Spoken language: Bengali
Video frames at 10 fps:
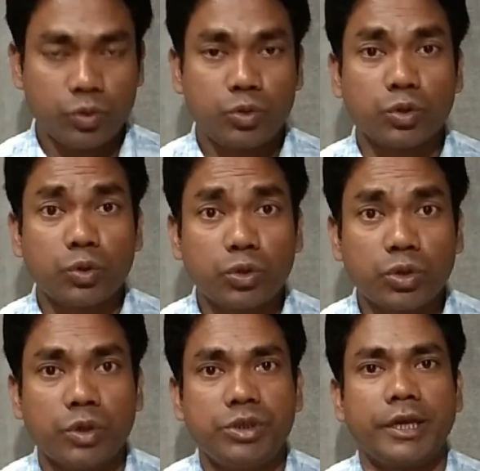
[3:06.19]
চতুর্থ
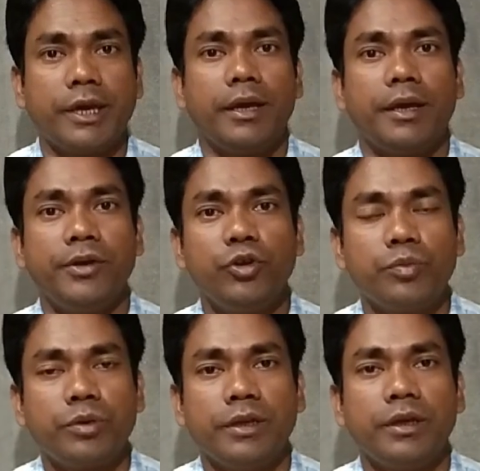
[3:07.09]
যে
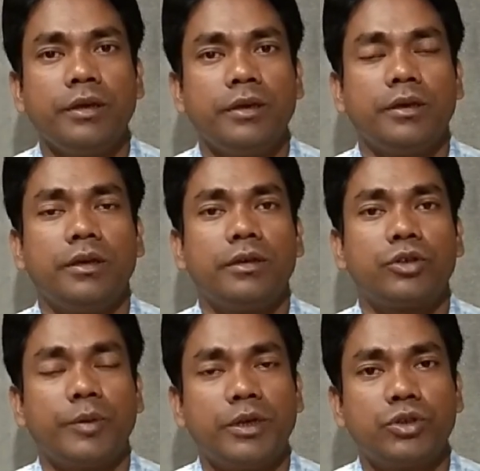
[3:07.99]
নিয়মটি
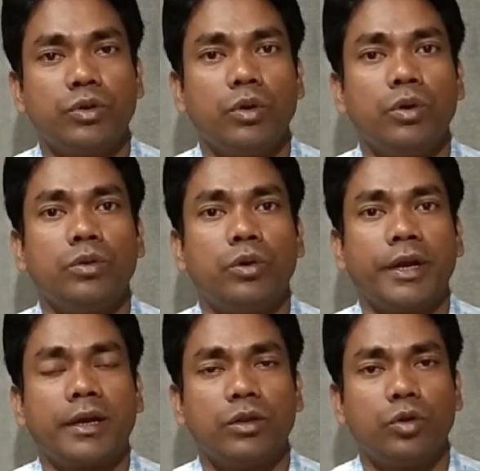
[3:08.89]
সবার জন্য
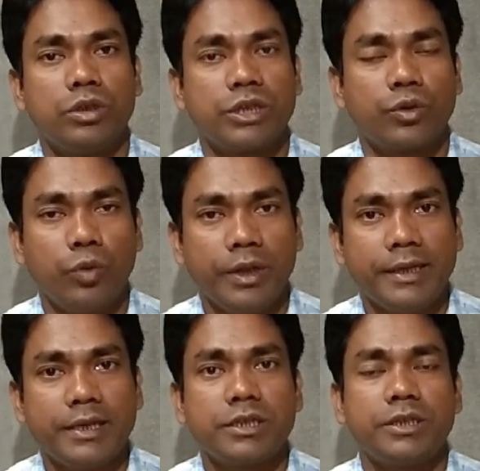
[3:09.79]
অনেকটা দরজা খুলে
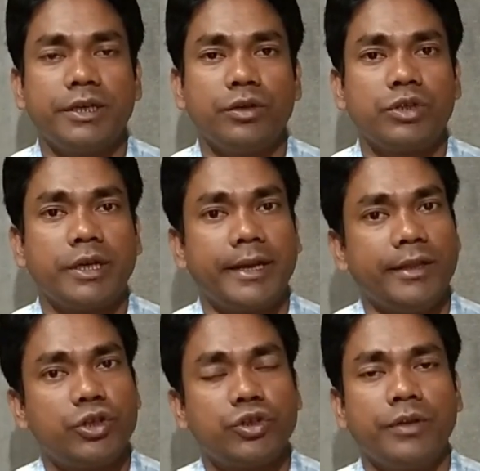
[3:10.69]
দিয়েছে সেটি হচ্ছে
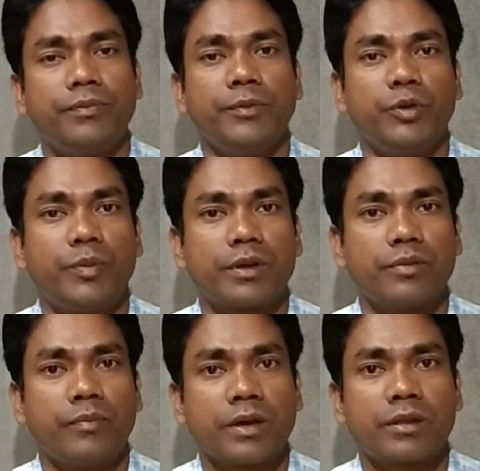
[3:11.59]
গ্র্যাজুয়েশনে ফিফটি
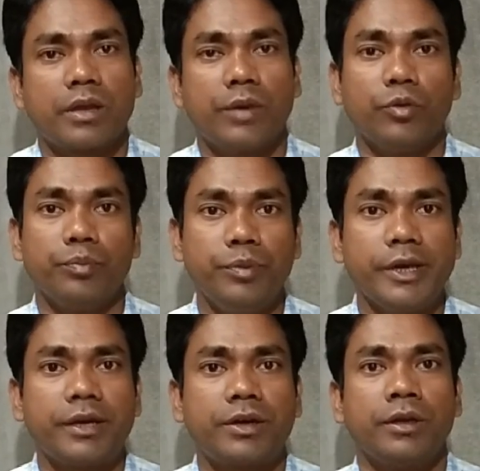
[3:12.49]
পার্সেন্ট মার্কস এবং
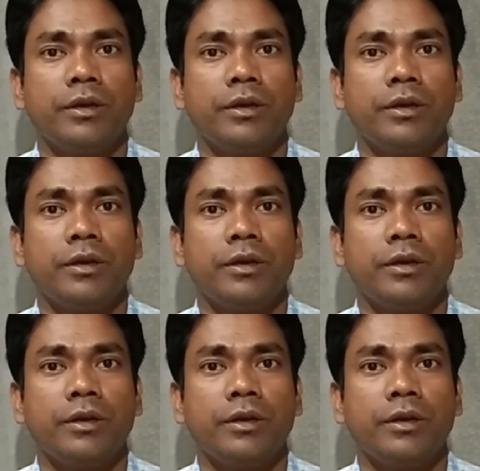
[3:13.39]
বিএড